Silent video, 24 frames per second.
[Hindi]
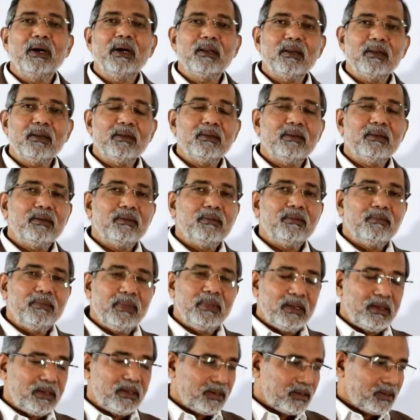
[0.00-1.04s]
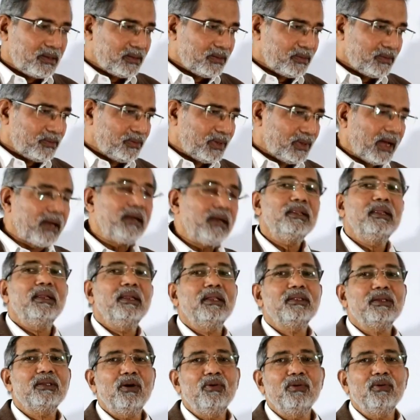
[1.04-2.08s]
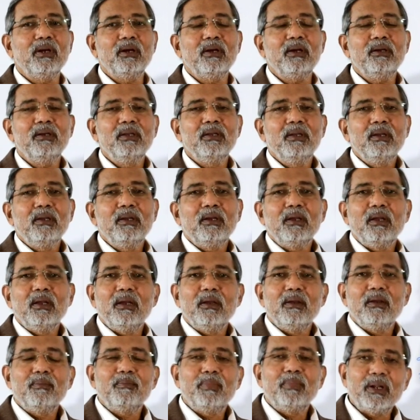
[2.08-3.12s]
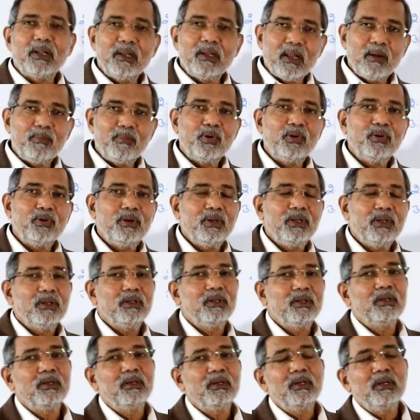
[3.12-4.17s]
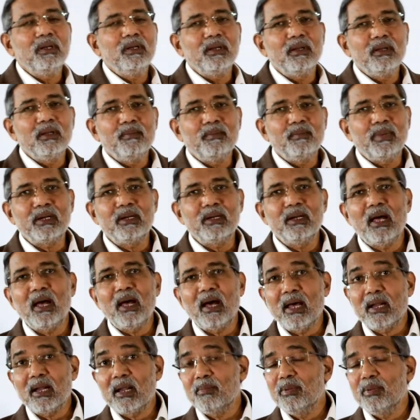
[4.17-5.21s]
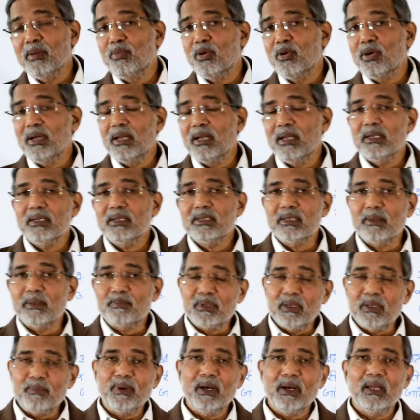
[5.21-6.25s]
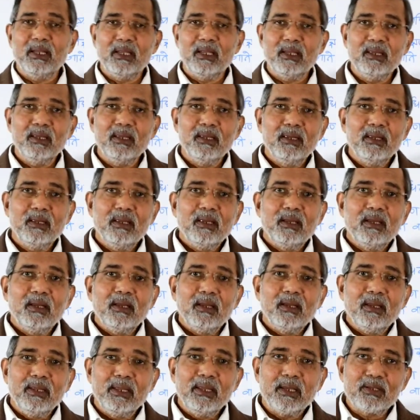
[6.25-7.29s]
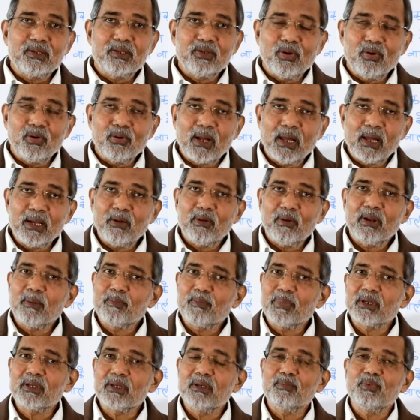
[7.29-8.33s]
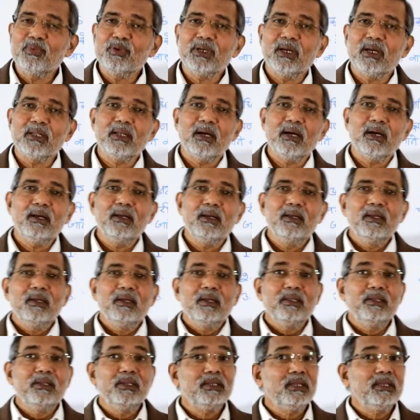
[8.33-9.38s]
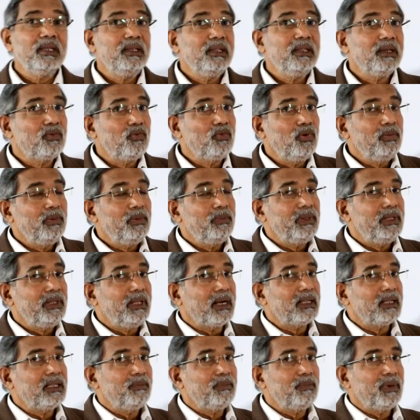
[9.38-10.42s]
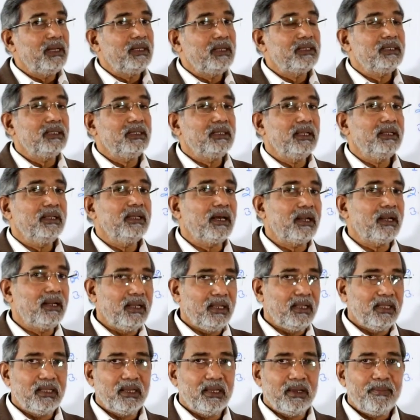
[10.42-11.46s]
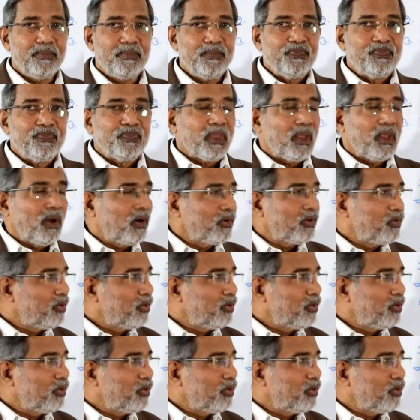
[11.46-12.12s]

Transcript: पहली बार मैं उदाहरण देना चाहूँगा पटना बोर्ड पटना आरआरबी बोर्ड ने सबसे पहले एक चौंकाने वाला प्रश्न पूछा था जिसके लिए कोई भी विद्यार्थी पहले से तैयार नहीं था